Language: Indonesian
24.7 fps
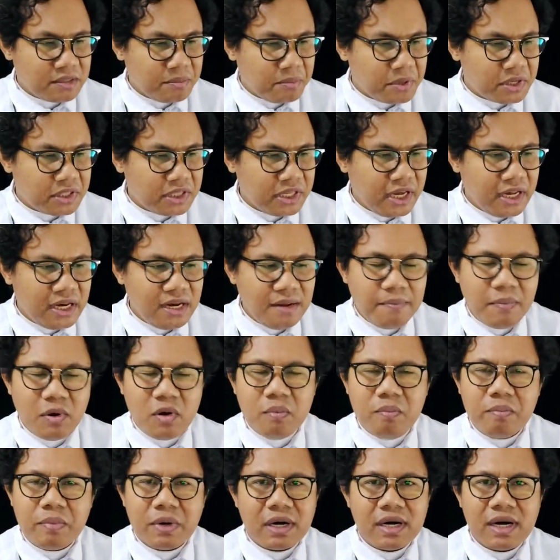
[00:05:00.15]
seperti ini
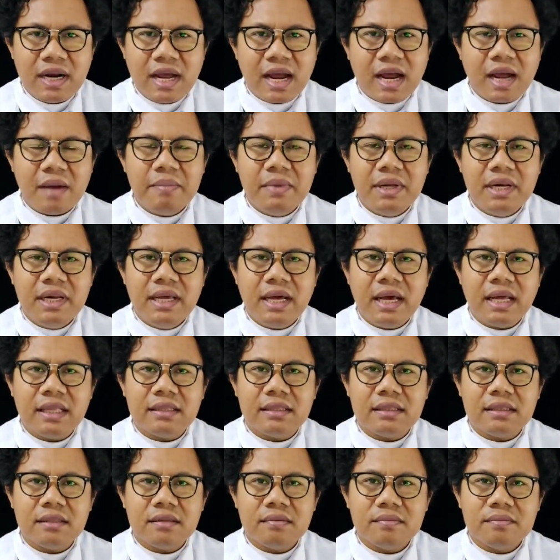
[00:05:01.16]
belum pernah kami
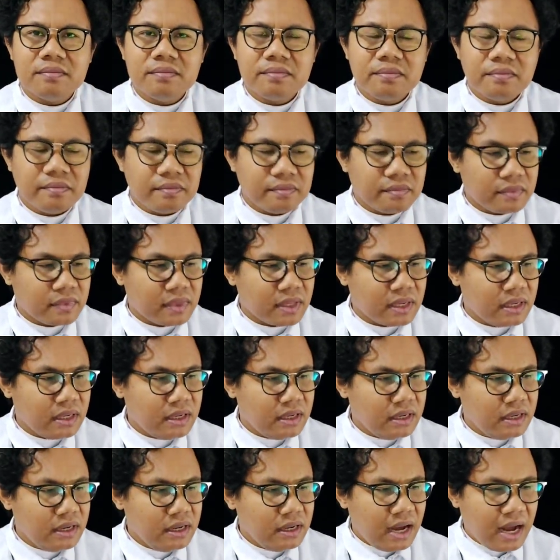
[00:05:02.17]
lihat."
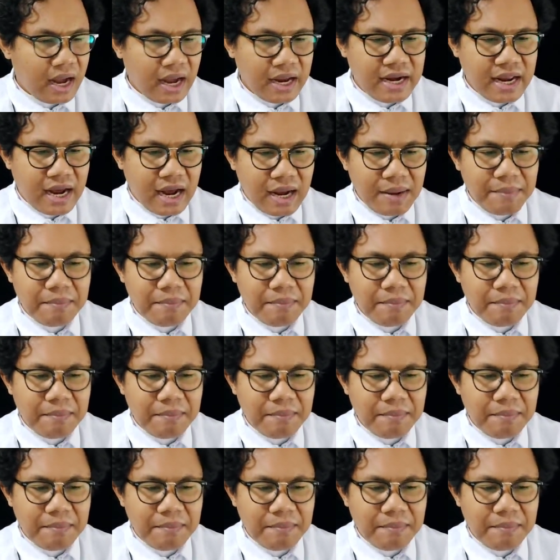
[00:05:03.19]
Ada